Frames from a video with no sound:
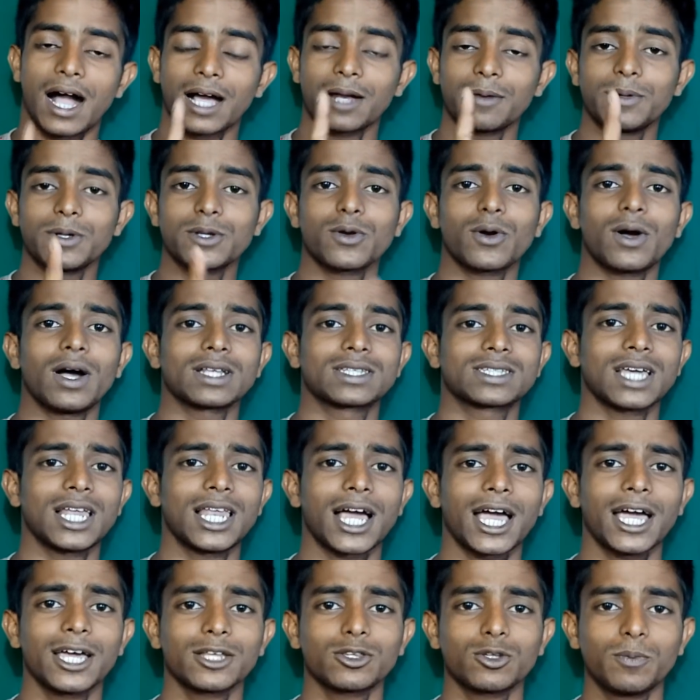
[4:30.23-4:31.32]
अगर वीडियो को
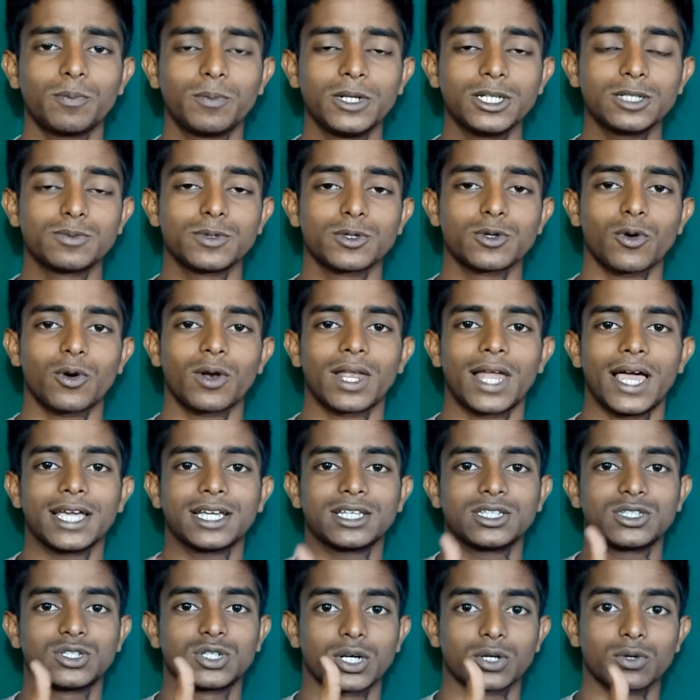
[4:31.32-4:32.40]
अच्छा लगा है तो प्लीज़ वीडियो को
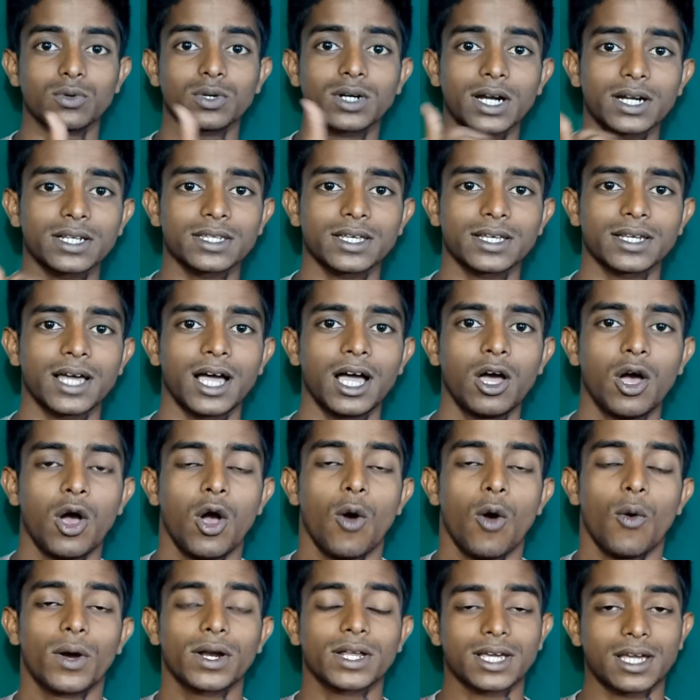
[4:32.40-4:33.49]
लाइक जरूर कर देना
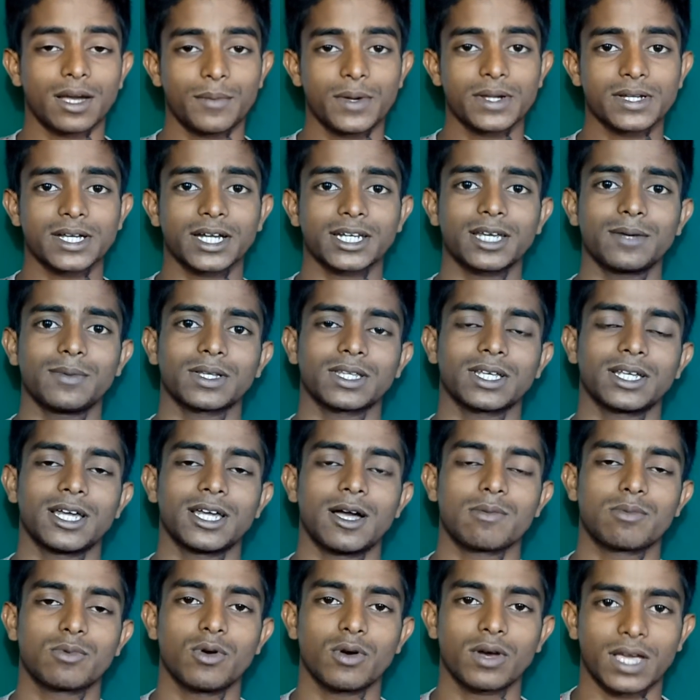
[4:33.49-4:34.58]
और कमेंट करके
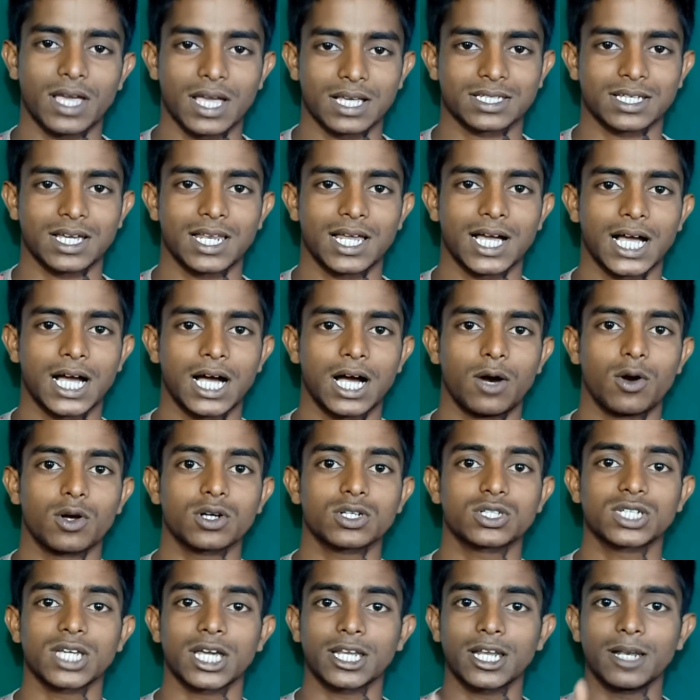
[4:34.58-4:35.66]
बताना आपको कैसा लगा
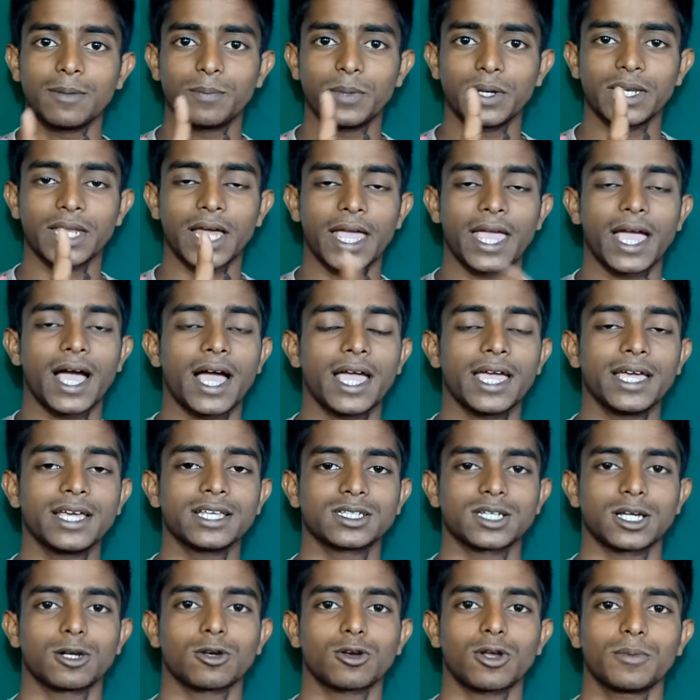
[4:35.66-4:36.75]
और चैनल पर नए आए
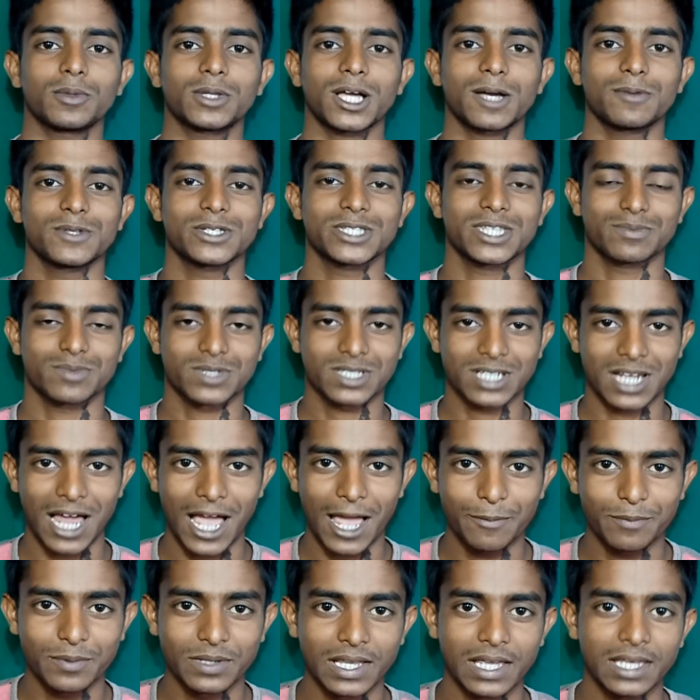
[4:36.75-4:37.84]
हैं चैनल को अभी तक आपने
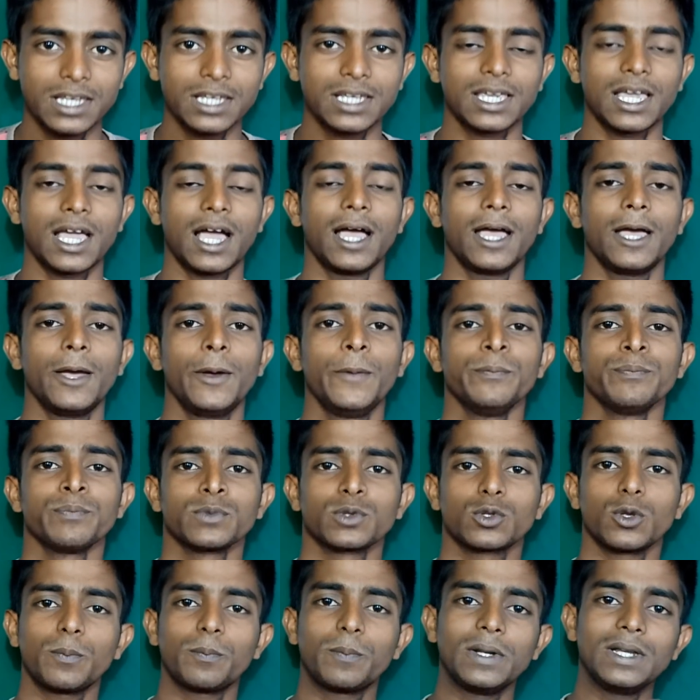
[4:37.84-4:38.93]
सब्सक्राइब नहीं किया है
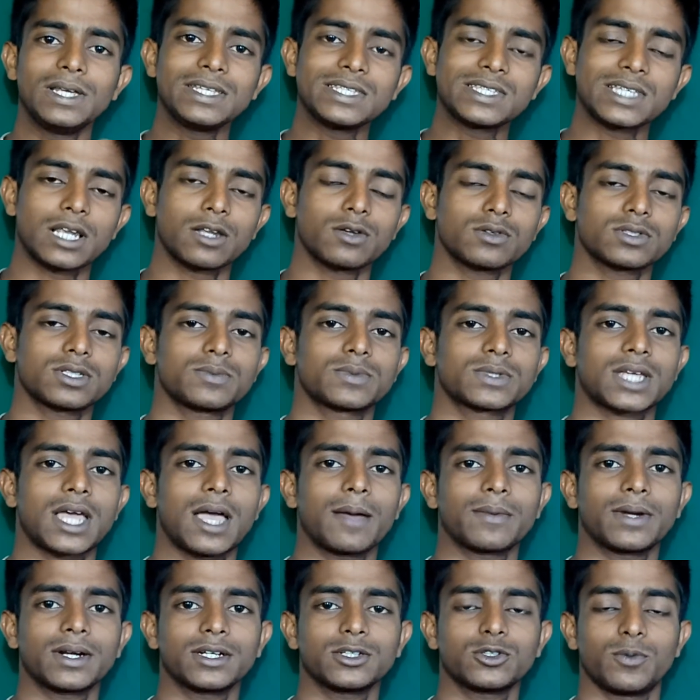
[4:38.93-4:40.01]
तो प्लीज़ चैनल को
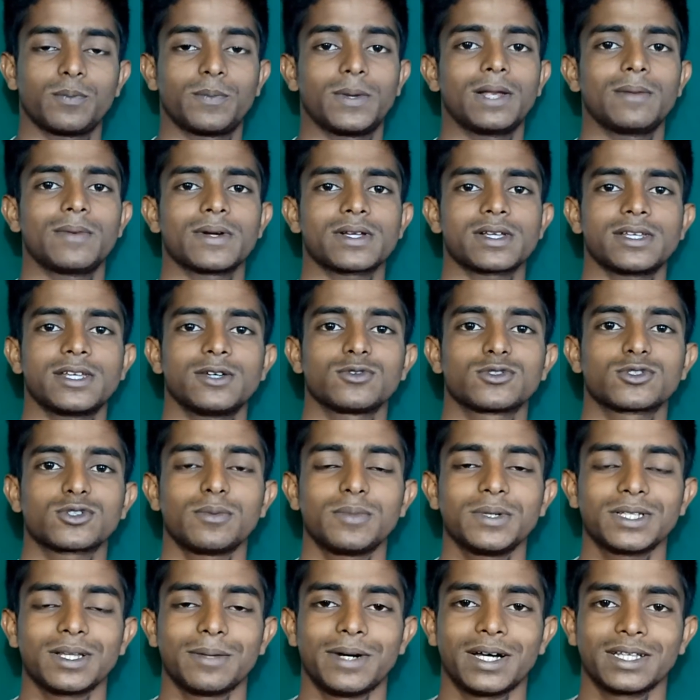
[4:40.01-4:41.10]
सब्सक्राइब करके जो बेल बटन है
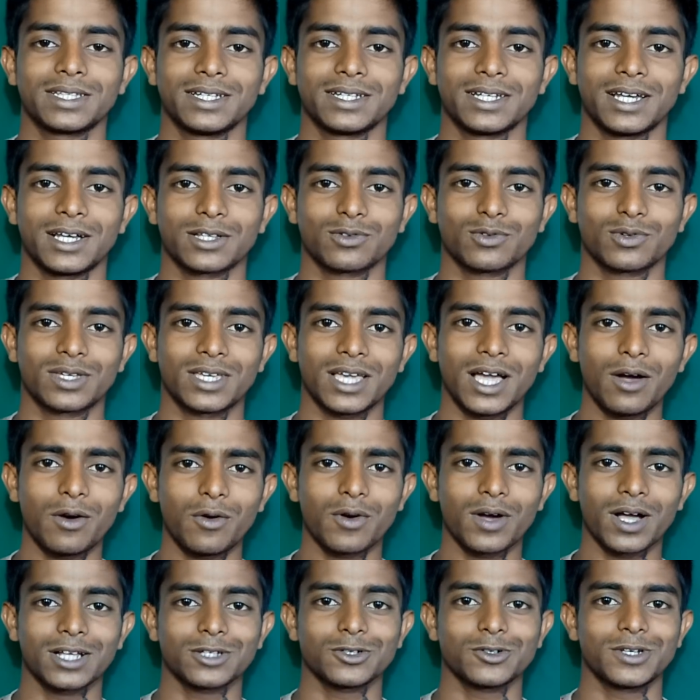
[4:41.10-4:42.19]
उसको भी दबा देना तो क्या
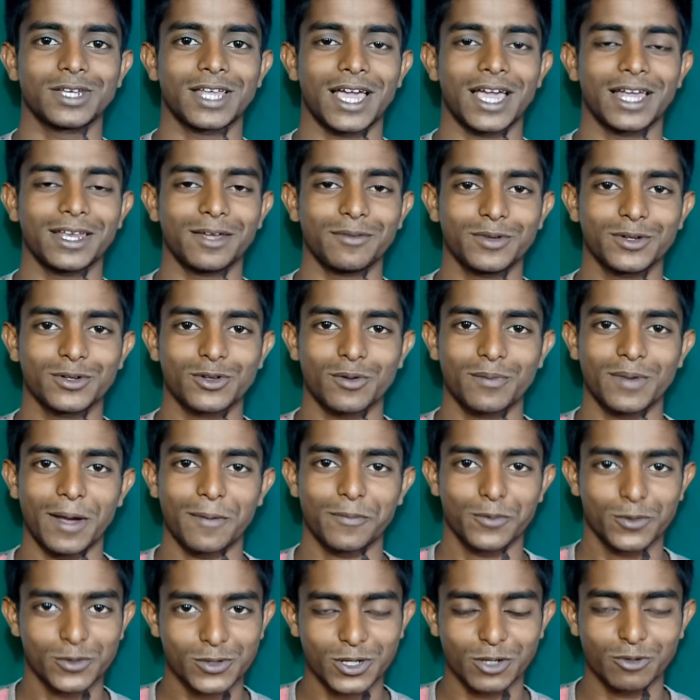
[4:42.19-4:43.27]
होगा जो नया नया वीडियो
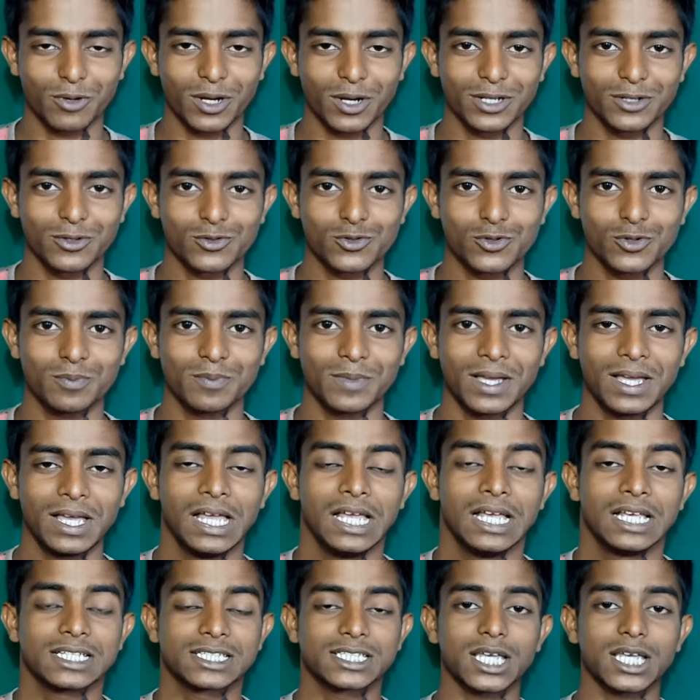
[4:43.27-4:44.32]
मैं अपलोड करूंगा यूट्यूब में